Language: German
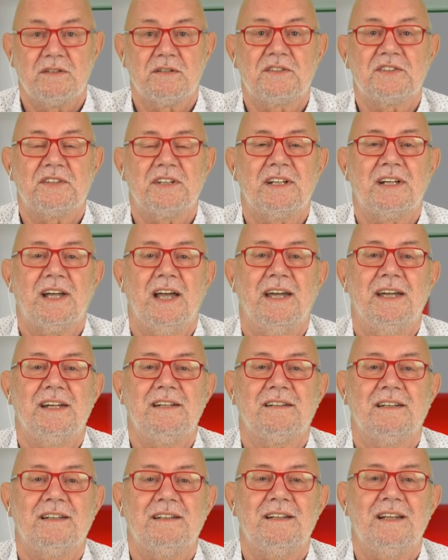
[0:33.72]
So circa
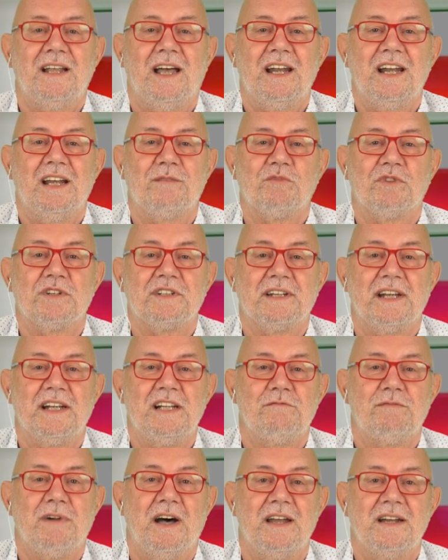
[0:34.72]
ein Drittel aller
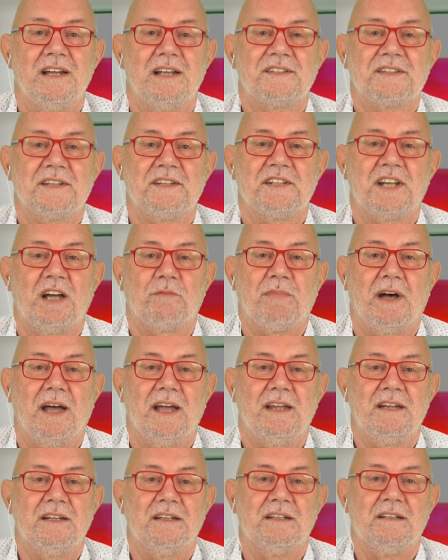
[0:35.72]
Modellbahner sind
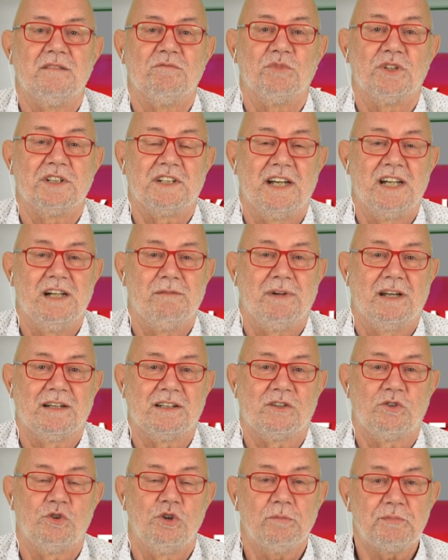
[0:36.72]
dabei in
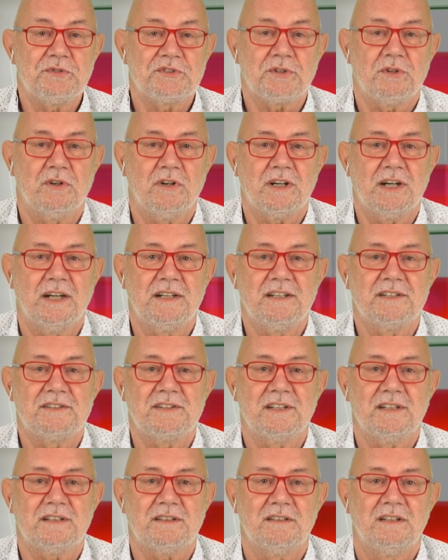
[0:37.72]
Modellbahnclubs
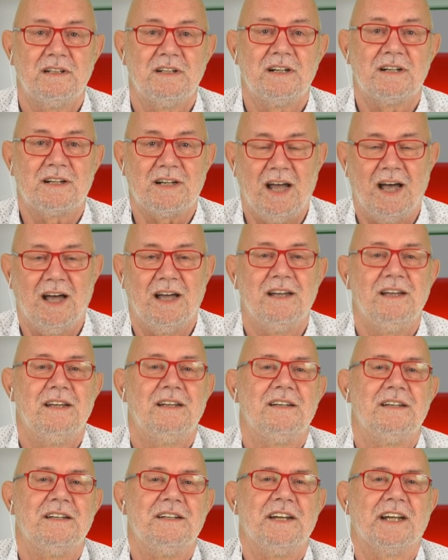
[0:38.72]
organisiert. Klar,
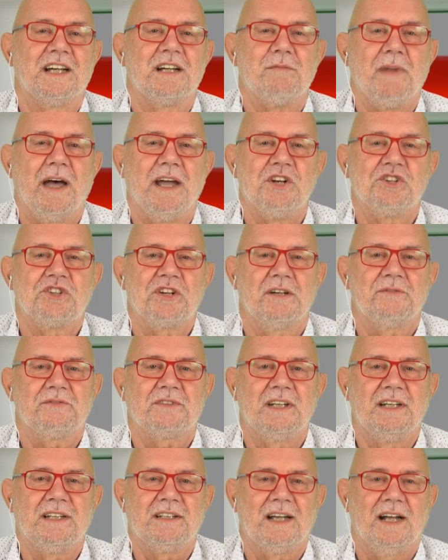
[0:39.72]
in der
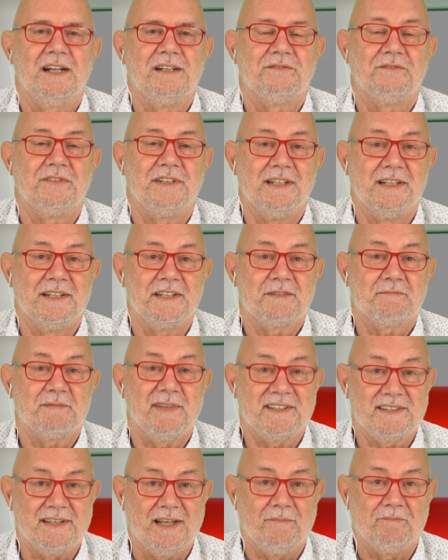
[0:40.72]
Gemeinschaft geht halt vieles
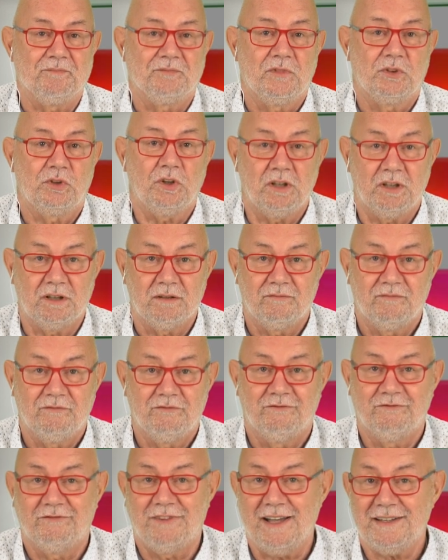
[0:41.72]
besser. Doch
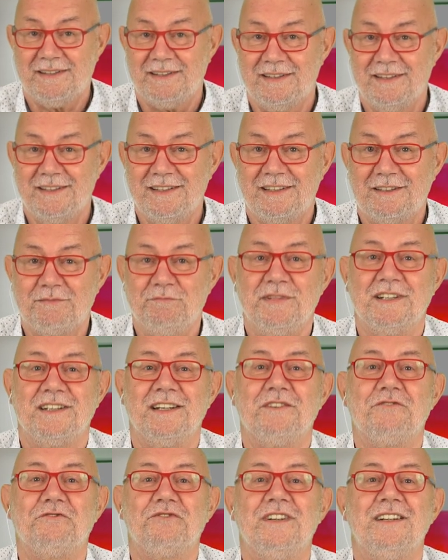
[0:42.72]
was ist mit
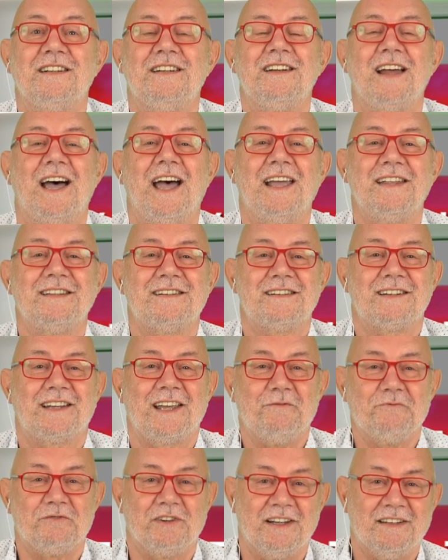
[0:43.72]
den vielen
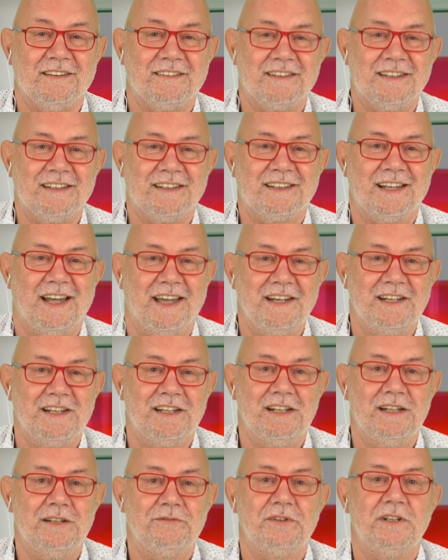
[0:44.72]
Einzelkämpfern, die
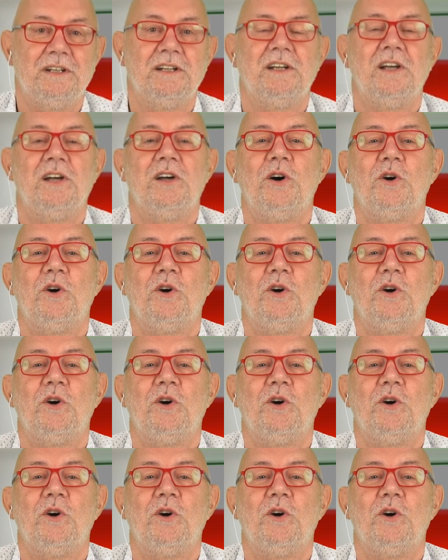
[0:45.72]
keine Hilfe